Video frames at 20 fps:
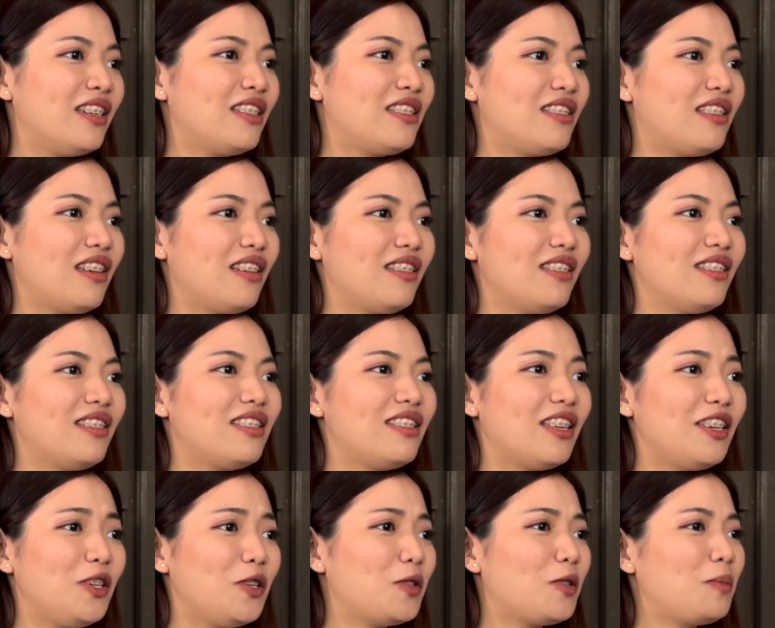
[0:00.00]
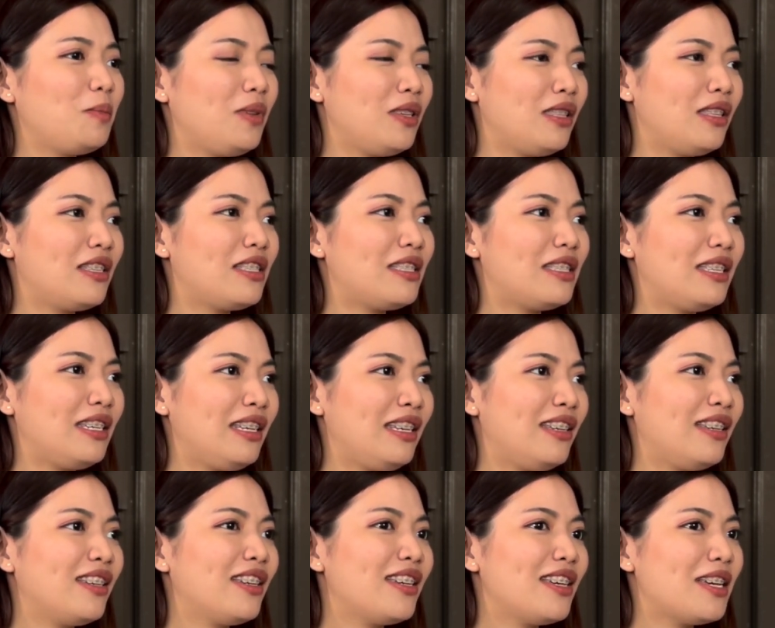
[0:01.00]
leaders sa, sa youth
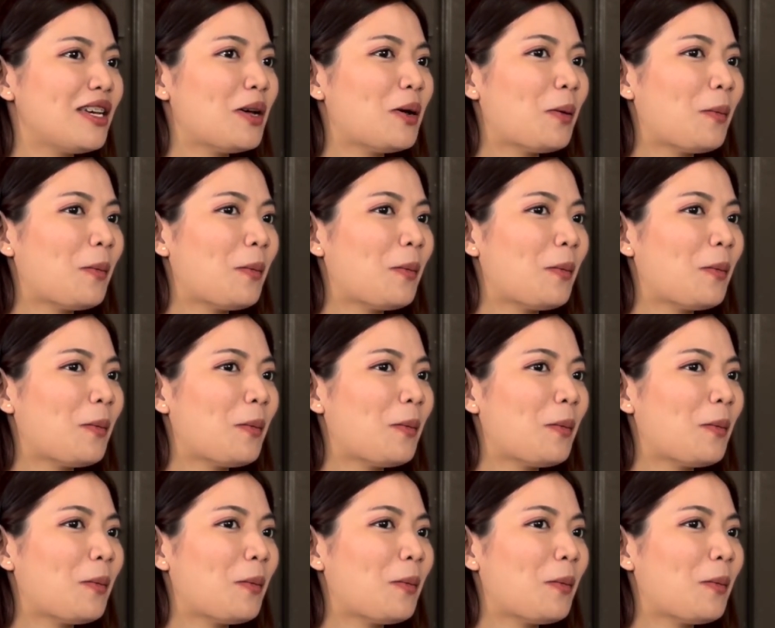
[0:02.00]
ministry.